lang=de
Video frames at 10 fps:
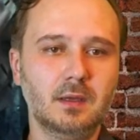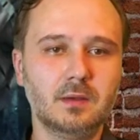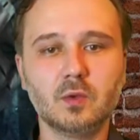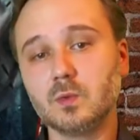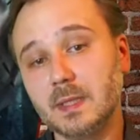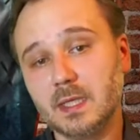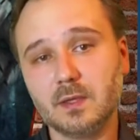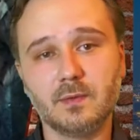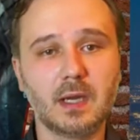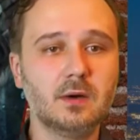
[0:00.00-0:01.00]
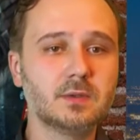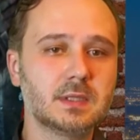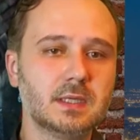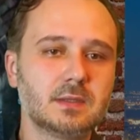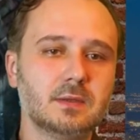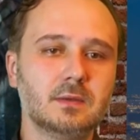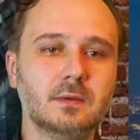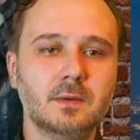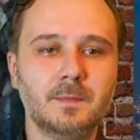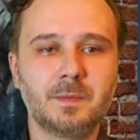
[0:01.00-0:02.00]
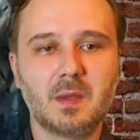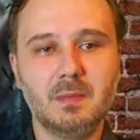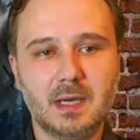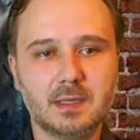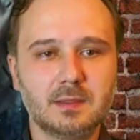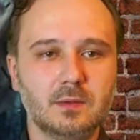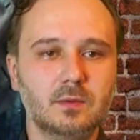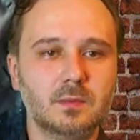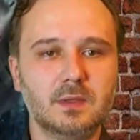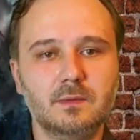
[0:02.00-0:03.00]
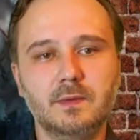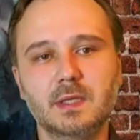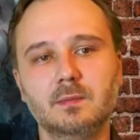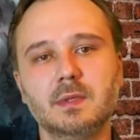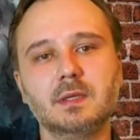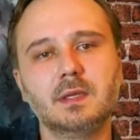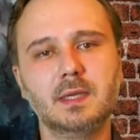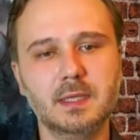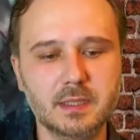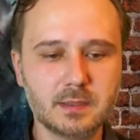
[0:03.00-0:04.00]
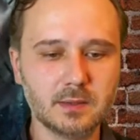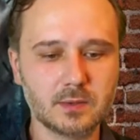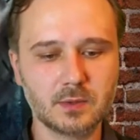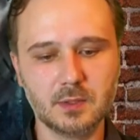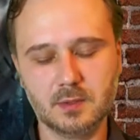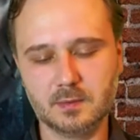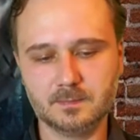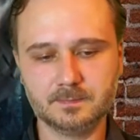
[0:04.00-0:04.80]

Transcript: notwendige Voraussetzung macht, um den Film genießen zu können.